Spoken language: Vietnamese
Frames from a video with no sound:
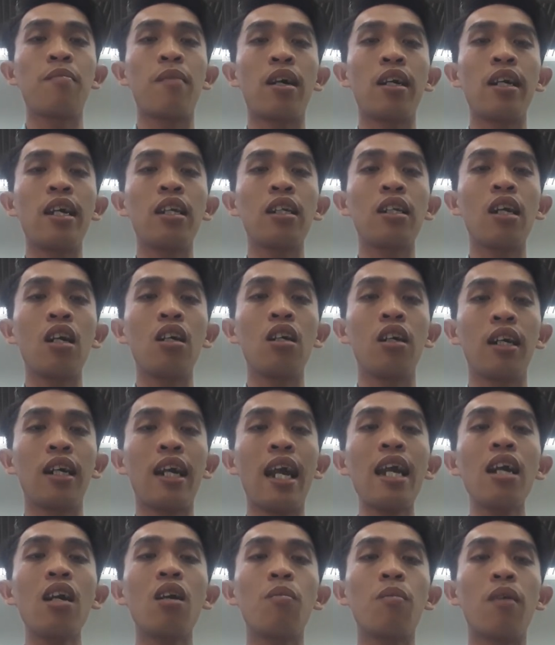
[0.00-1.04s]
mà riêng tư người
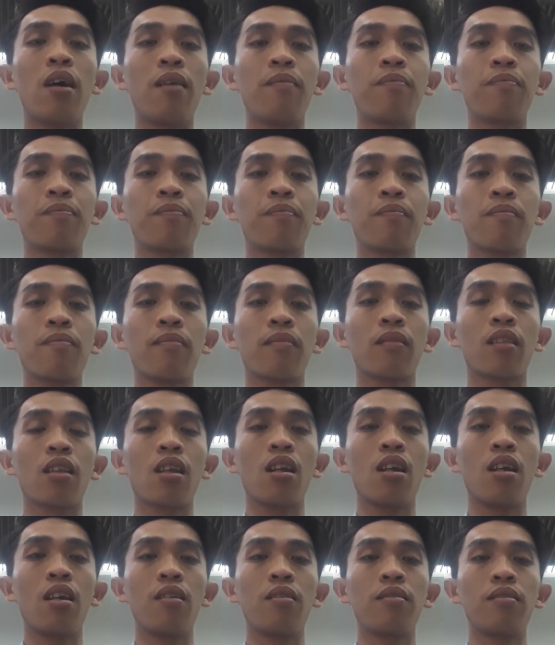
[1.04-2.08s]
khác không, mà
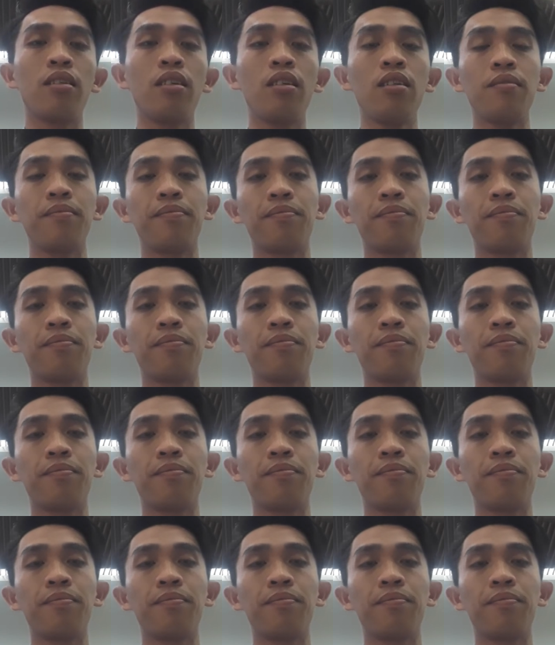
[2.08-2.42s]
đó.